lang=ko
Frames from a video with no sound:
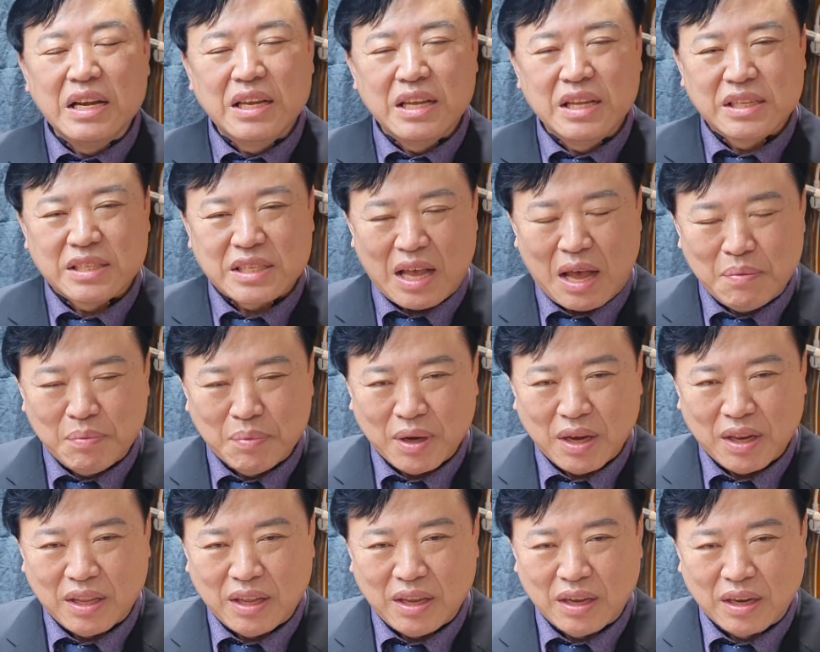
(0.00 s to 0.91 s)
2,
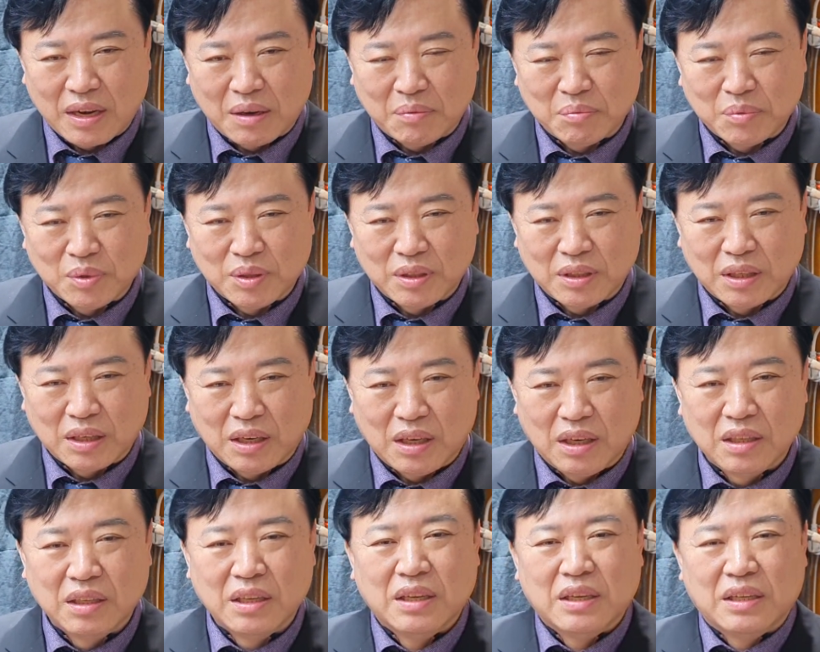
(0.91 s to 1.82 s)
3월에 태어난
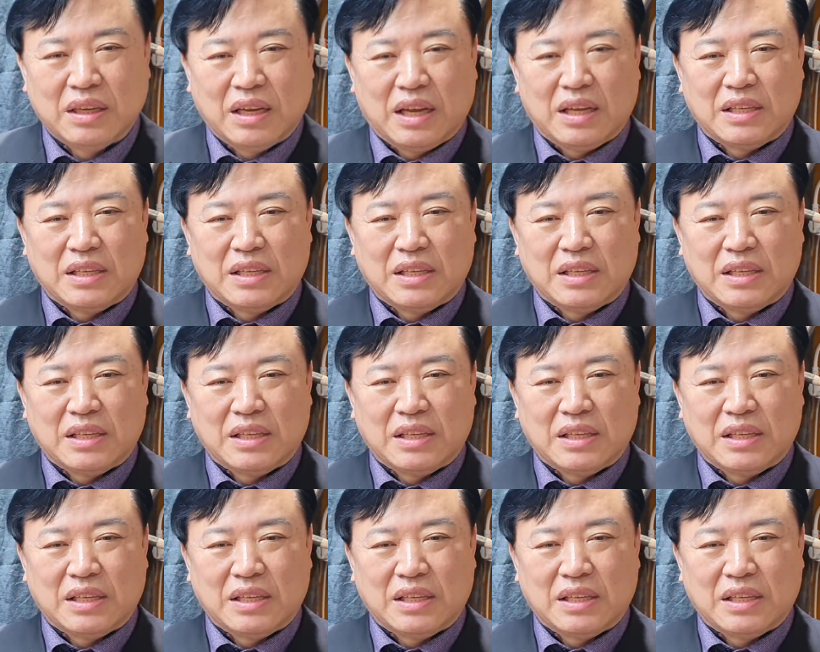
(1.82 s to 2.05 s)
분들은 예,